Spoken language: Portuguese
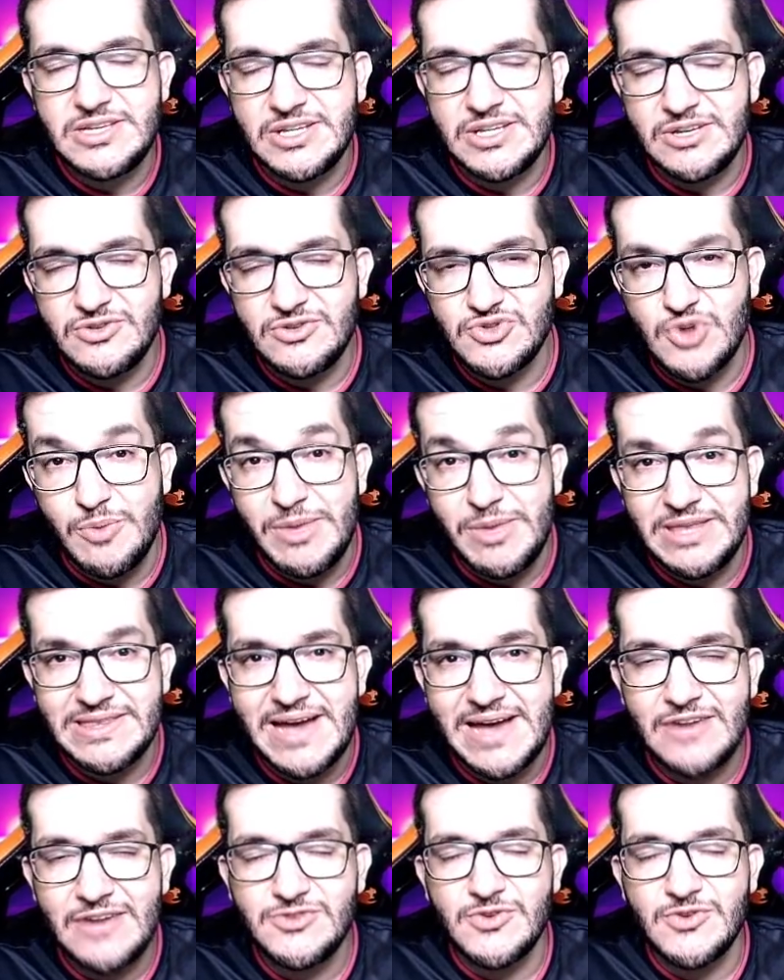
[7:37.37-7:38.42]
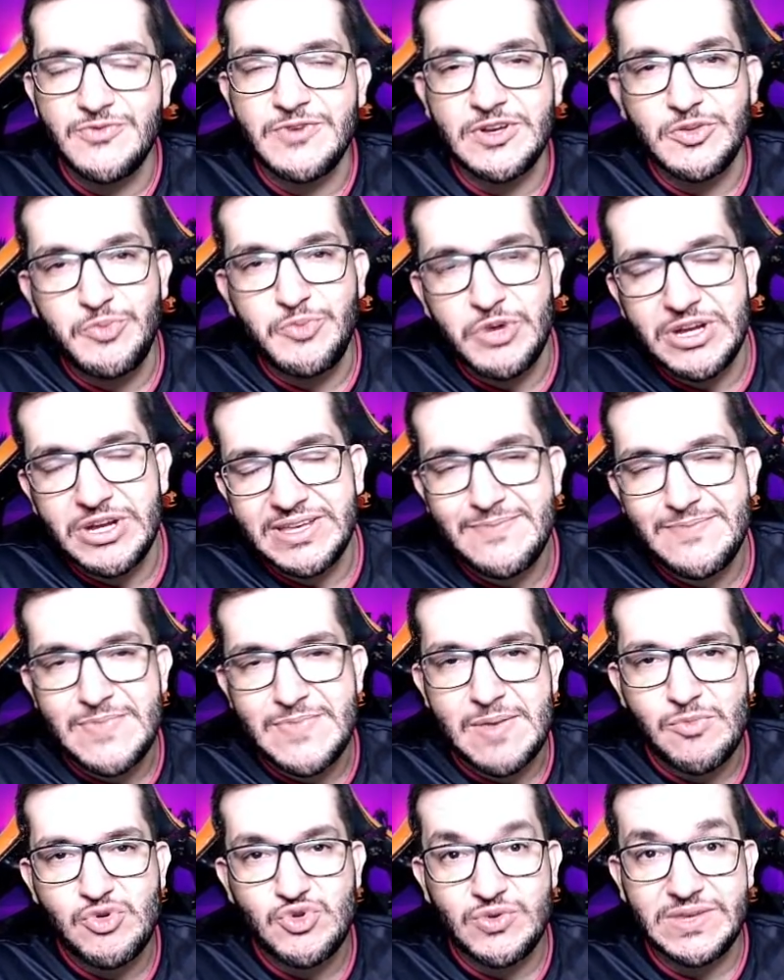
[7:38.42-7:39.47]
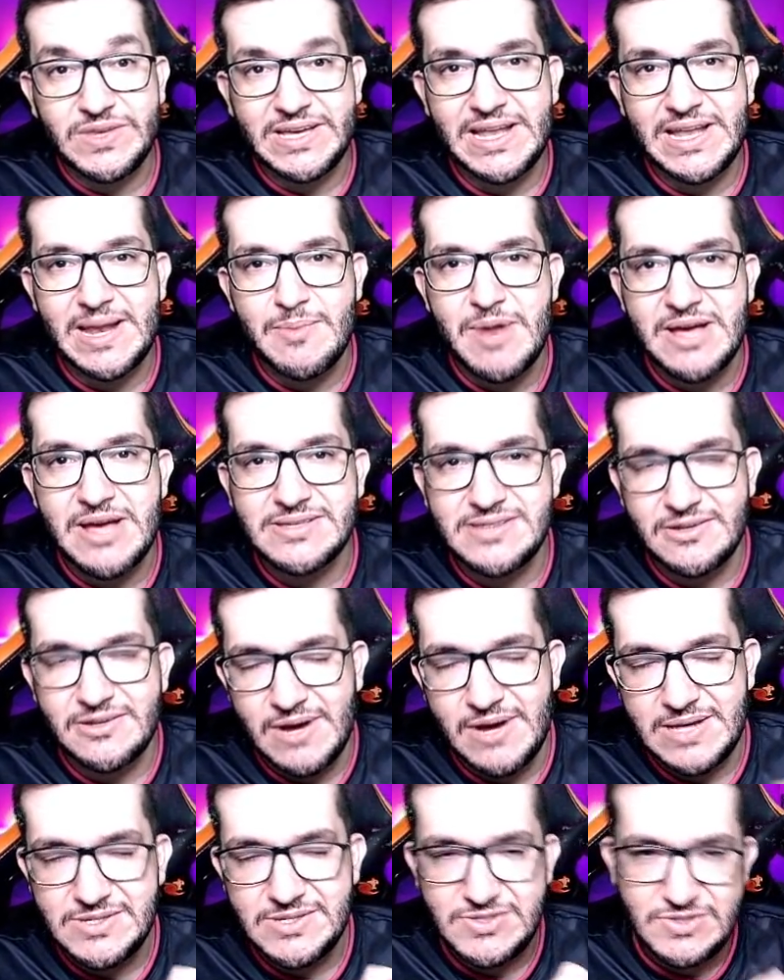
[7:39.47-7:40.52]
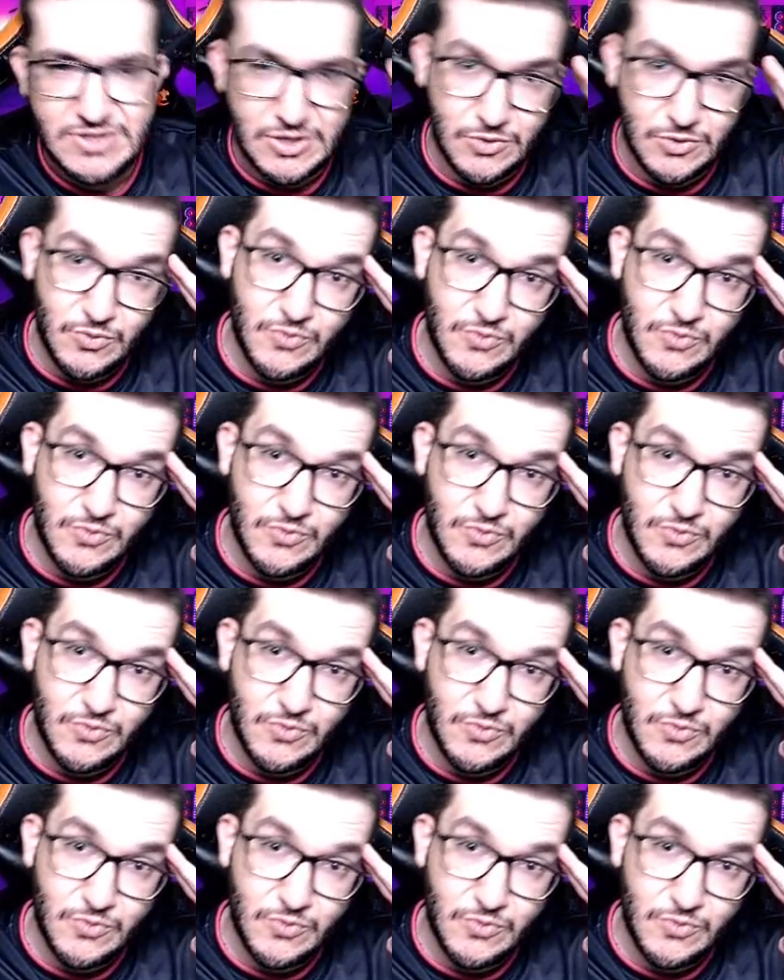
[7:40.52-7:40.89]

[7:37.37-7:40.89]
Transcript: deixa aqui nos comentários. Vou ficando por aqui, tamo junto, aquele abraço, é nóis e